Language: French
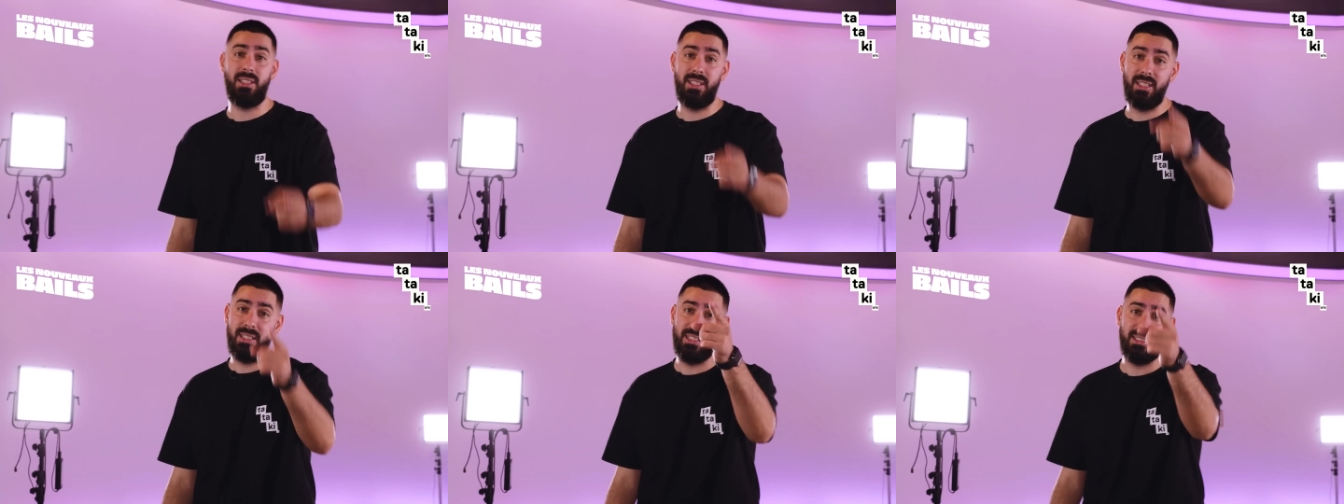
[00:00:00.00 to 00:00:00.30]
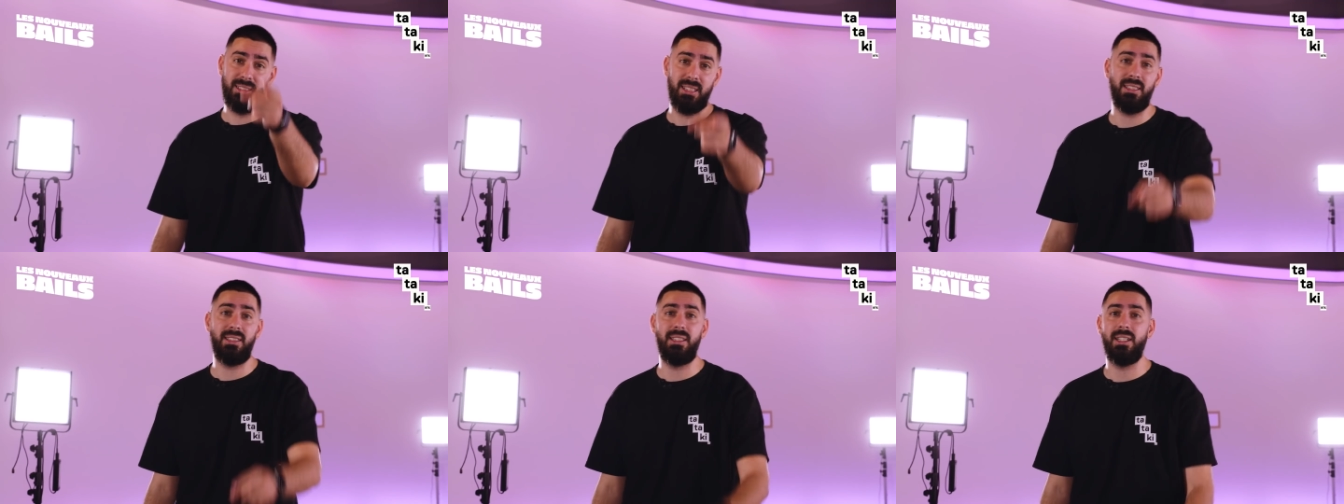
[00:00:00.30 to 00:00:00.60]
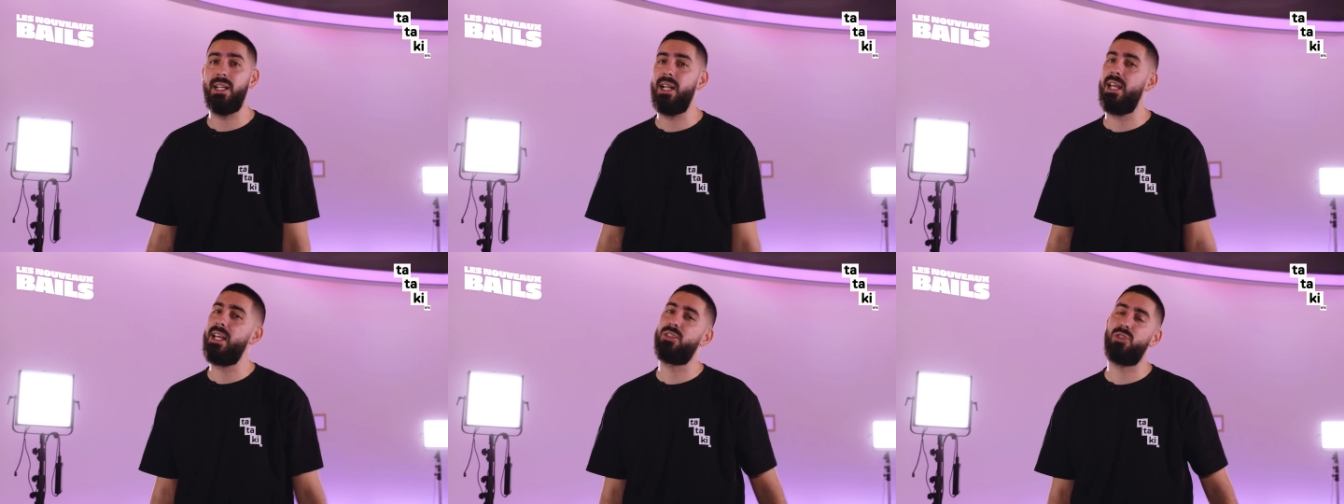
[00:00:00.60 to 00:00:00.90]
Dédicace à
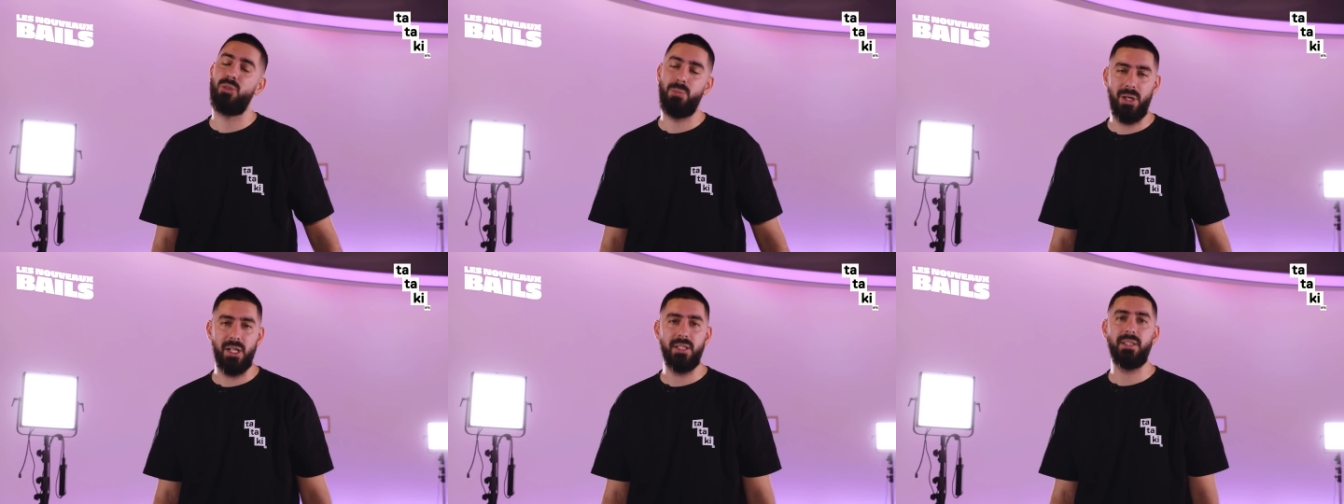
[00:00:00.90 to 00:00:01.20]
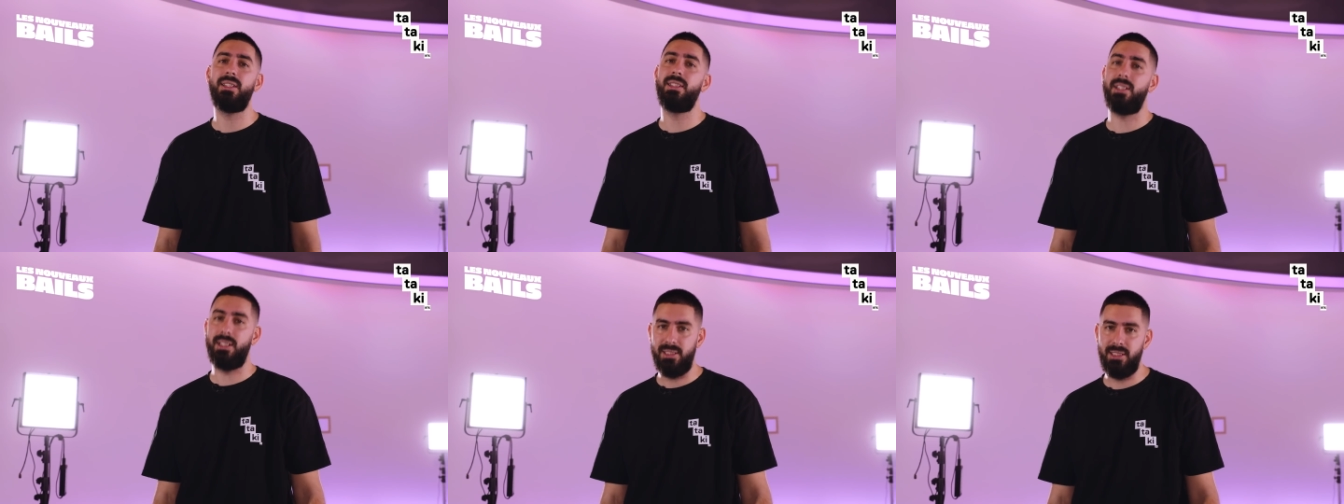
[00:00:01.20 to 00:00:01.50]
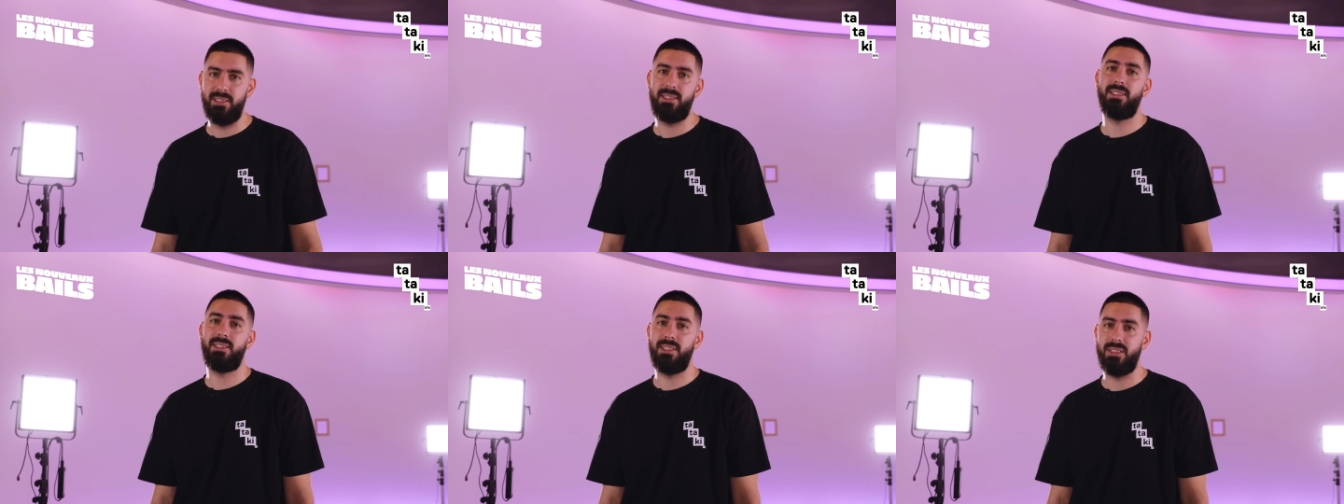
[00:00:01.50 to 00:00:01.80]
Cyril, Eh, tu tu arrêté de
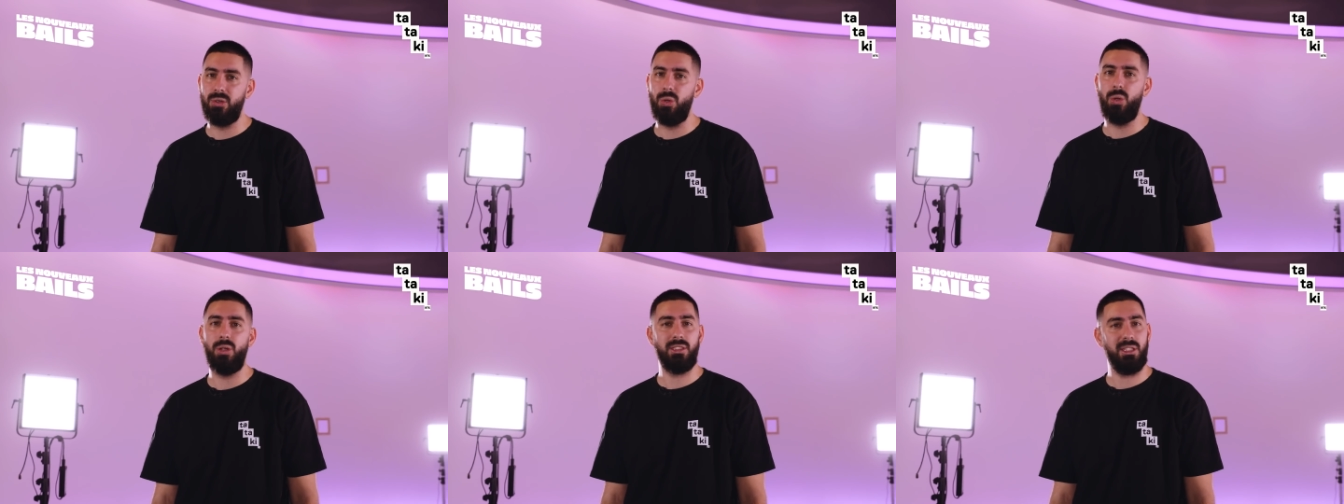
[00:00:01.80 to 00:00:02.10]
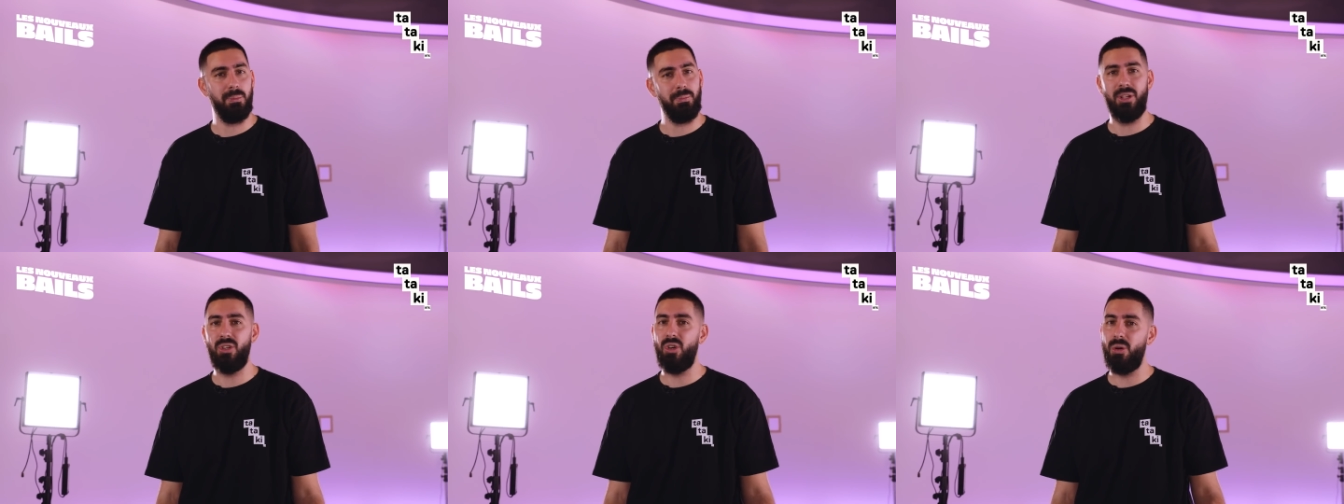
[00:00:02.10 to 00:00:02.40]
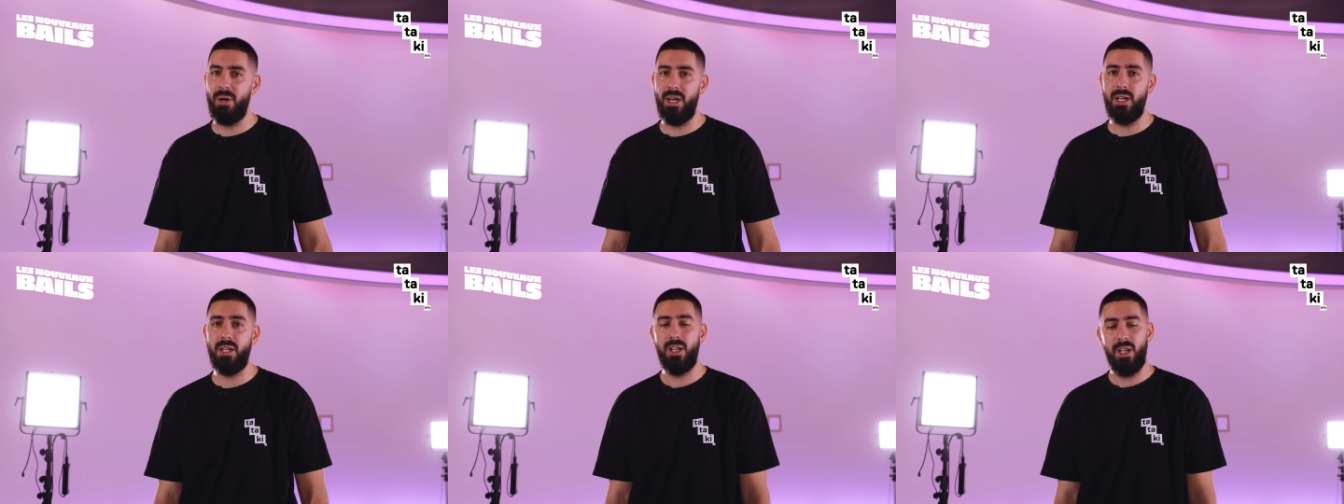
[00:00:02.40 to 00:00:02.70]
gagner cette saison, hein. c'est pas
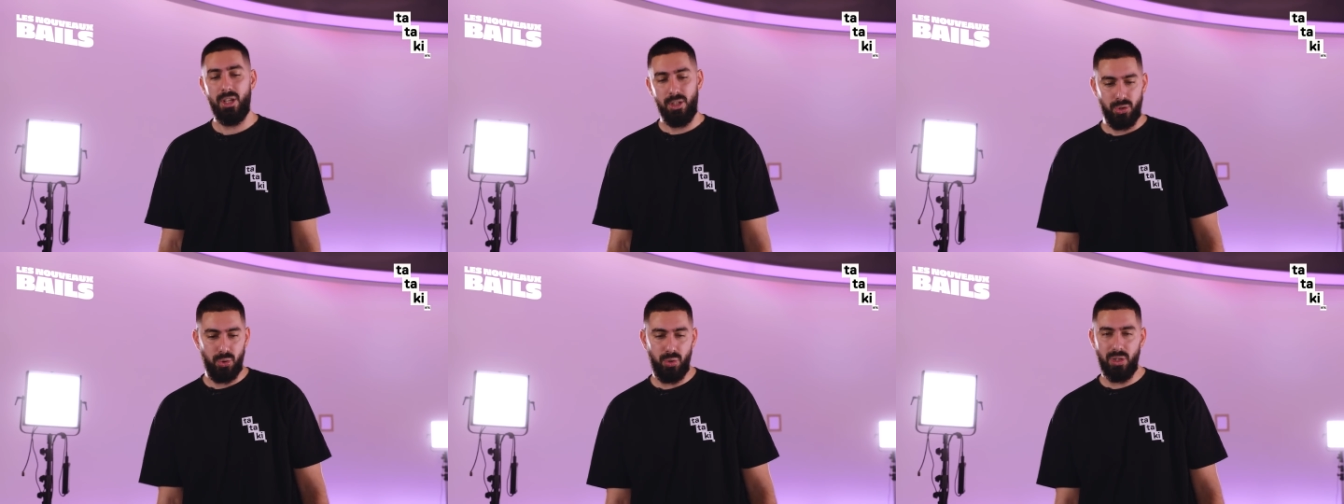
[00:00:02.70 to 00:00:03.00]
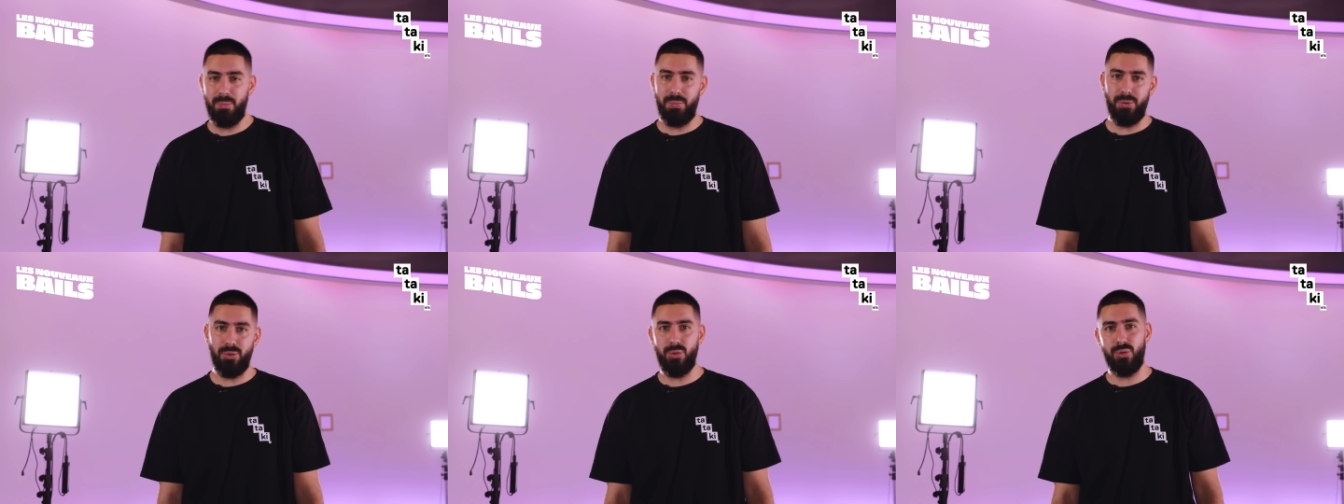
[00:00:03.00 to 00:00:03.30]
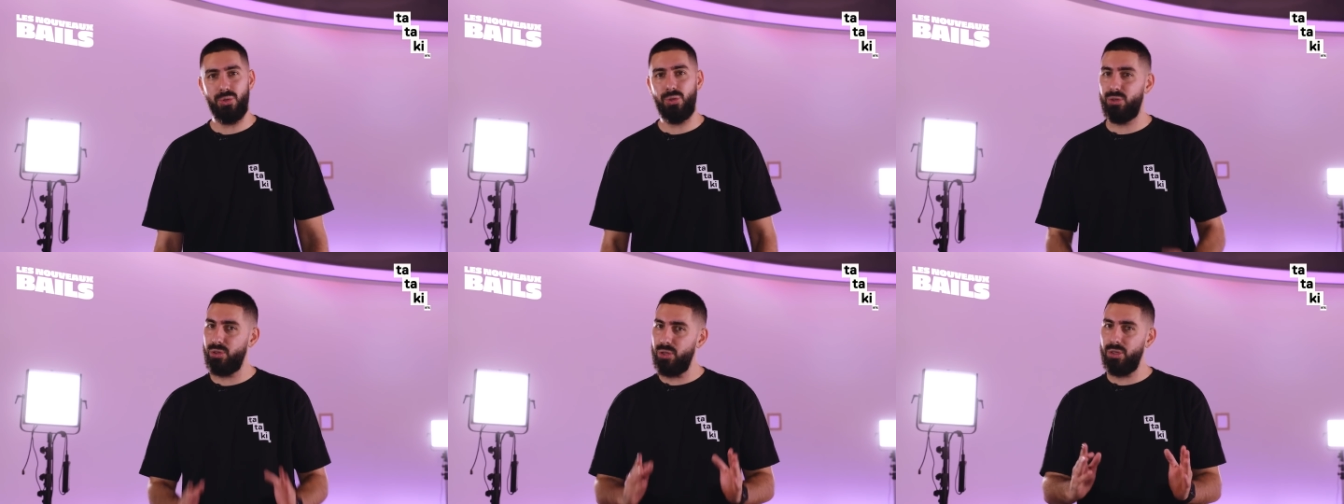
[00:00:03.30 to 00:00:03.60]
normal. Sur les
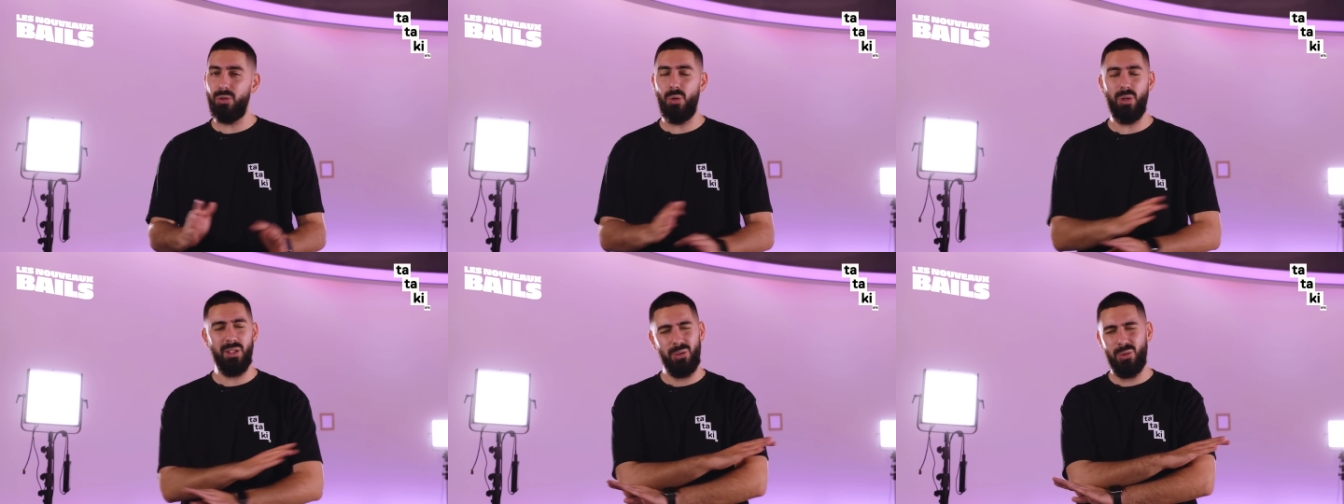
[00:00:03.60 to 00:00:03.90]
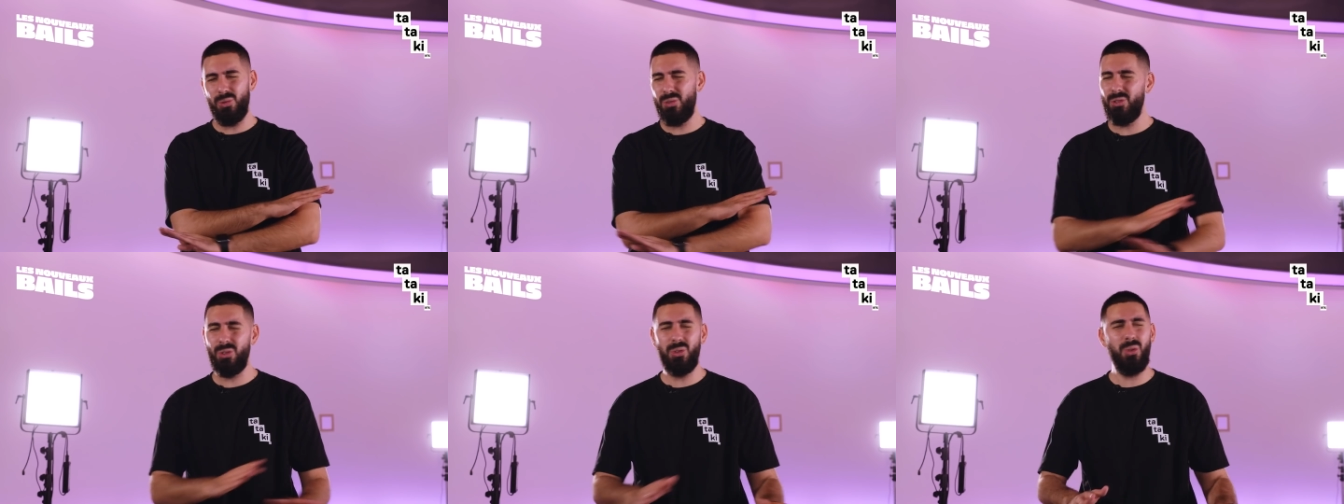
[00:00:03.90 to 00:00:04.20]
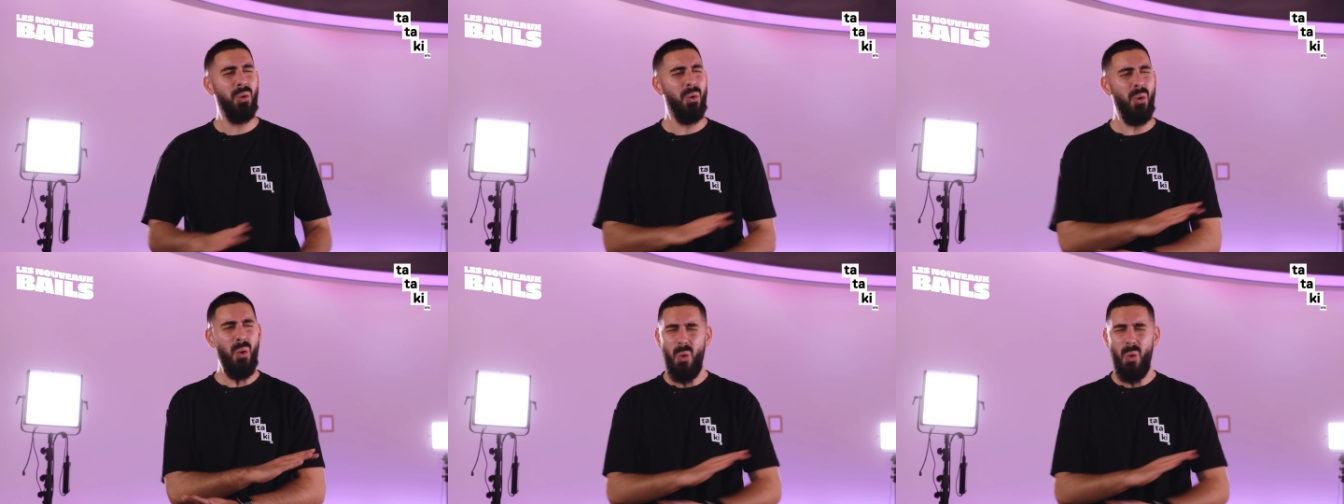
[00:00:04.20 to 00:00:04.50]
poteaux, je suis sûr t'aurais tenu de